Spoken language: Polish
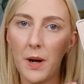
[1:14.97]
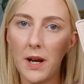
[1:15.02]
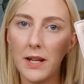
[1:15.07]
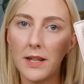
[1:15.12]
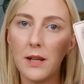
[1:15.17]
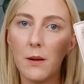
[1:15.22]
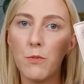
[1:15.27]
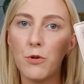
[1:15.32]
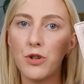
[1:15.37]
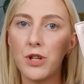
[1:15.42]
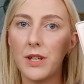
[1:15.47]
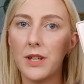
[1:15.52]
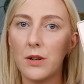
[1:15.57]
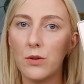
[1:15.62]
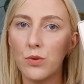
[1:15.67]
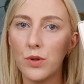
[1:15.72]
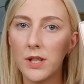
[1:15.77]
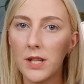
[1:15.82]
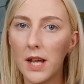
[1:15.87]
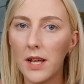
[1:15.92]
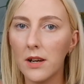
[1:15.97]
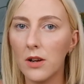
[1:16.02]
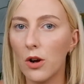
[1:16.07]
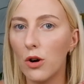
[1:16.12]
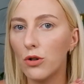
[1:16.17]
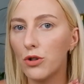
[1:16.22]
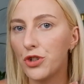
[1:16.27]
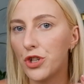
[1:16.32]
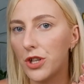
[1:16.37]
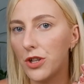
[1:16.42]
paleta posiada
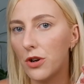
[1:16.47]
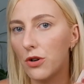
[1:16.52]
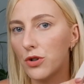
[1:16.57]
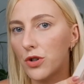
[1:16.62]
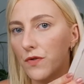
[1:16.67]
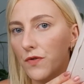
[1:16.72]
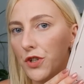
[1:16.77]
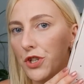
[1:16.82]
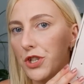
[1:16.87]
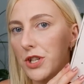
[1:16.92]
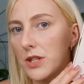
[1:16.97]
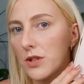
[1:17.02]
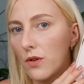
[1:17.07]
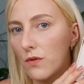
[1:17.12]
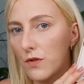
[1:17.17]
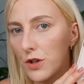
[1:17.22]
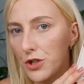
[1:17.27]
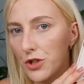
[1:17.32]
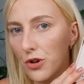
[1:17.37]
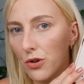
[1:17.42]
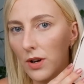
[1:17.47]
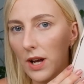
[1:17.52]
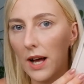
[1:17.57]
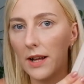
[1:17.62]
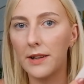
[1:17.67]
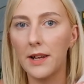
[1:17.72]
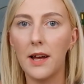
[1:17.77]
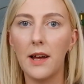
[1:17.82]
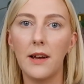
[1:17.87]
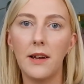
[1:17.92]
lusterko, cienie oczywiście są
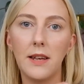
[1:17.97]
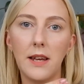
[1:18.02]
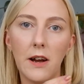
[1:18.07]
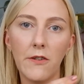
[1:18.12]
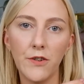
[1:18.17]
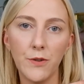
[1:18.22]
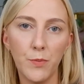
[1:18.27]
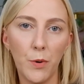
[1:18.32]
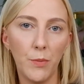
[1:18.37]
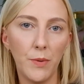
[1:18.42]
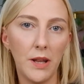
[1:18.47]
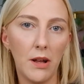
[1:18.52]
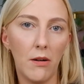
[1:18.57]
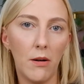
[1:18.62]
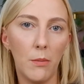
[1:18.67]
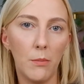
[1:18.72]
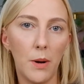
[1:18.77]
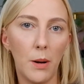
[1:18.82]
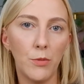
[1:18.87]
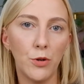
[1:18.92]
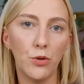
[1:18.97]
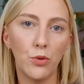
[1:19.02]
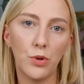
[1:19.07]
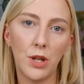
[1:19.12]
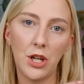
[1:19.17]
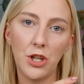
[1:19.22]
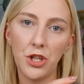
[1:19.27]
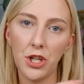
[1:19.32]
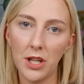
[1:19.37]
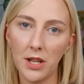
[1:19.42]
wyciągane. Jak wspominałam, mamy
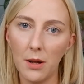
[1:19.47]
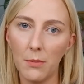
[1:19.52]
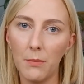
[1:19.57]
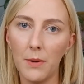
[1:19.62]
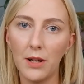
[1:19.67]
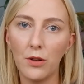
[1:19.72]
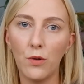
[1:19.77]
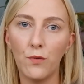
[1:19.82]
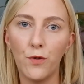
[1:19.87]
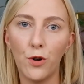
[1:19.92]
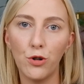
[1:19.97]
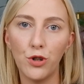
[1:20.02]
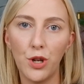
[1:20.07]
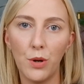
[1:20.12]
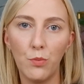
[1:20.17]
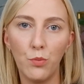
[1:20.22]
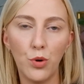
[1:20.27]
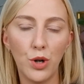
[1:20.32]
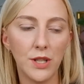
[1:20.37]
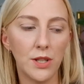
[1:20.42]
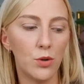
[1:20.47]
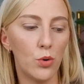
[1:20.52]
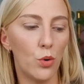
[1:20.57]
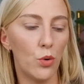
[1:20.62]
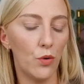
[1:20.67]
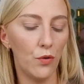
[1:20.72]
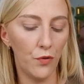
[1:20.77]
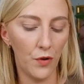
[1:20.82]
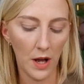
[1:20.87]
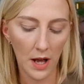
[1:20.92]
tutaj 7 matów, 8
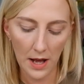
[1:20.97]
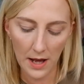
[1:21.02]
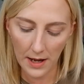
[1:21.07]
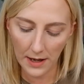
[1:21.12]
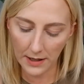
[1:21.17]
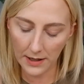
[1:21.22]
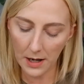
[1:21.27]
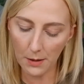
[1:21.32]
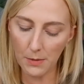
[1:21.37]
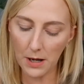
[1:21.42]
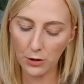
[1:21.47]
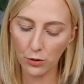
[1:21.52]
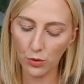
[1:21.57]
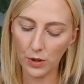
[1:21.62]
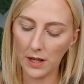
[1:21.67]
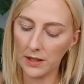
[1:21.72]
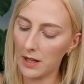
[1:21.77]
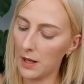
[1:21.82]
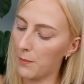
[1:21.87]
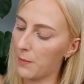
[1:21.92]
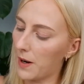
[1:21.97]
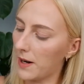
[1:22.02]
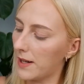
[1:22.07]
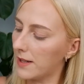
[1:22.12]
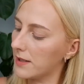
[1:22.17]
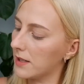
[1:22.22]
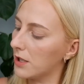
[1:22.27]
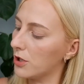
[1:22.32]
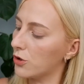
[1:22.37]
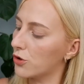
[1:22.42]
błysków. Gramatura tej
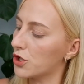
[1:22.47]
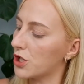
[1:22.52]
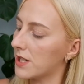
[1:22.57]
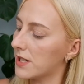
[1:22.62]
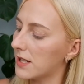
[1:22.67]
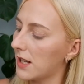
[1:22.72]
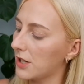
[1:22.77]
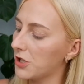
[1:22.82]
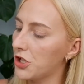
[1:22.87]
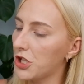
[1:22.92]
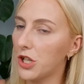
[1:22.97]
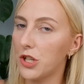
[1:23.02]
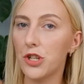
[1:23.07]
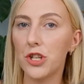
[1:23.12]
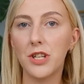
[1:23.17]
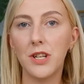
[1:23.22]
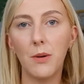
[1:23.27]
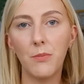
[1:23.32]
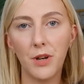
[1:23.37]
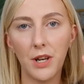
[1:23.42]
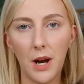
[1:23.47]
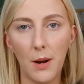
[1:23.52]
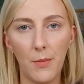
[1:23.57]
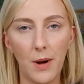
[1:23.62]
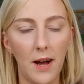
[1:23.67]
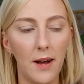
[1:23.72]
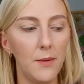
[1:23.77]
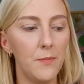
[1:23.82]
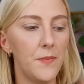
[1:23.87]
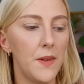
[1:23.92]
paletki to 16,7
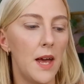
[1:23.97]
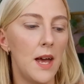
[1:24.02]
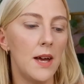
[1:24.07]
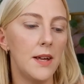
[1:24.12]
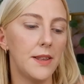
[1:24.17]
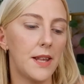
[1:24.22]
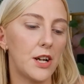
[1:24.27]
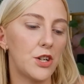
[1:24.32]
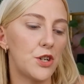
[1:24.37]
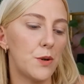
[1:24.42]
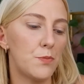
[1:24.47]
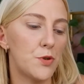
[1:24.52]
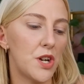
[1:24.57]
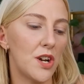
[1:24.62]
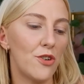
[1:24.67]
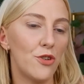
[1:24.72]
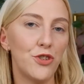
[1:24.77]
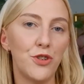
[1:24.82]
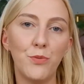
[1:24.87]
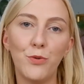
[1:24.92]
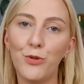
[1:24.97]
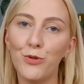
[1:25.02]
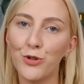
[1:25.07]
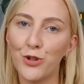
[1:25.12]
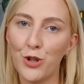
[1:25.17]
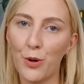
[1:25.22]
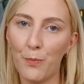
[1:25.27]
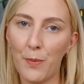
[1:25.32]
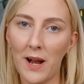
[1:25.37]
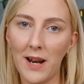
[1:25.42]
grama. Także przechodzimy
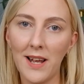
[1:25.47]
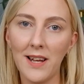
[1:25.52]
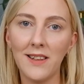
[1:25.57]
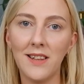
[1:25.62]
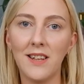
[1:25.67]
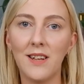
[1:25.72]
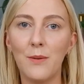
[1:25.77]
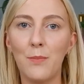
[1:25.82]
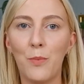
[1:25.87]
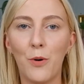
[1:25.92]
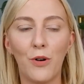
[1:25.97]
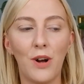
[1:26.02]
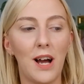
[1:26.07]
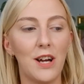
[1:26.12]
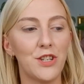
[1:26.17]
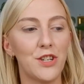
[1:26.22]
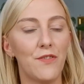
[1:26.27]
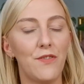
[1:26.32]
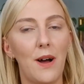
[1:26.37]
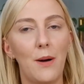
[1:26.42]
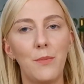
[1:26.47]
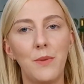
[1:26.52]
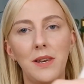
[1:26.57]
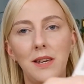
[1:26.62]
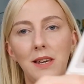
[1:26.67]
już do palety, pokażę Wam